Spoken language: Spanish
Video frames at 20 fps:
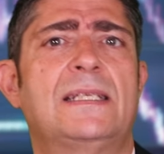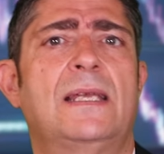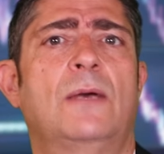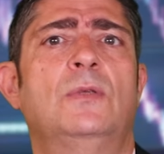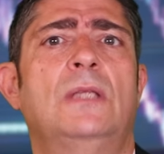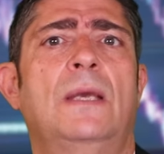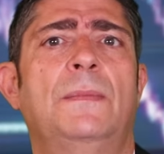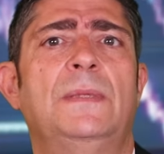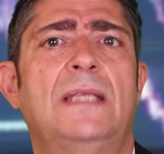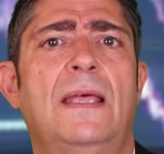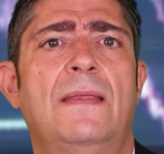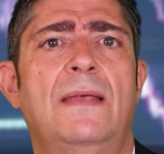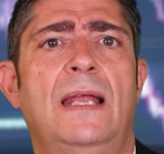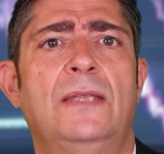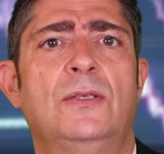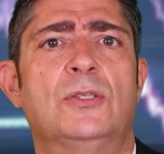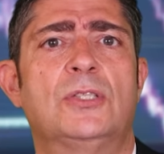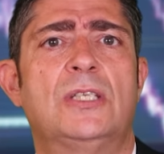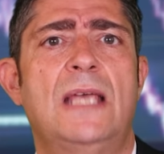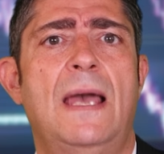que la segunda mitad
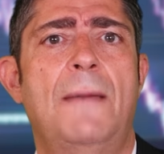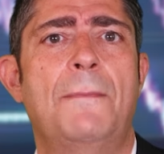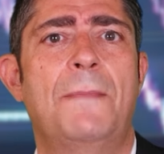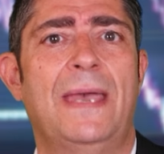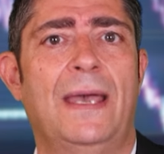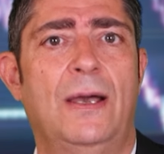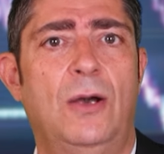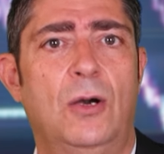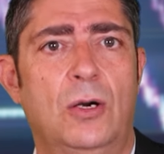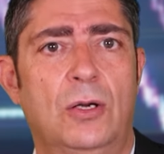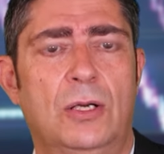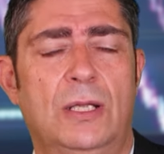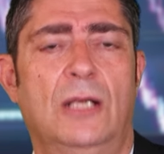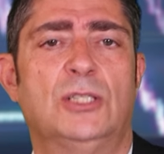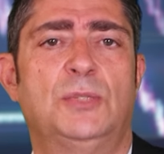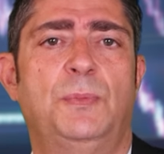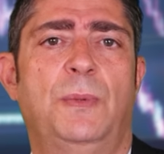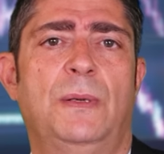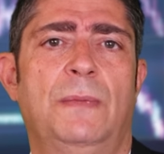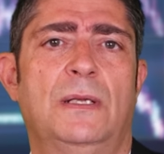del año sea mejor
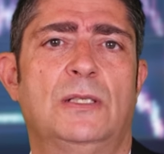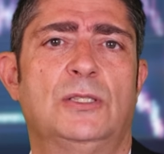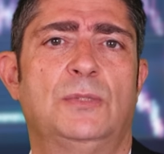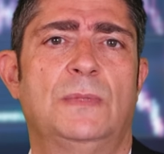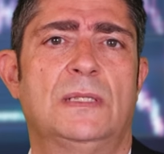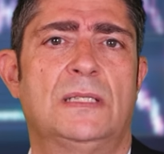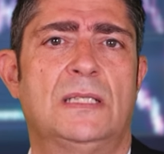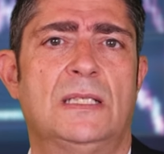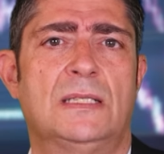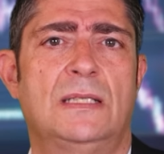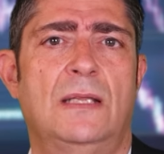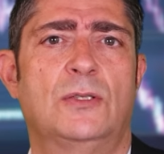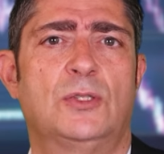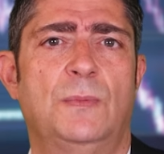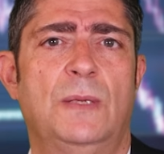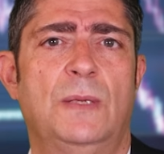que los primeros meses de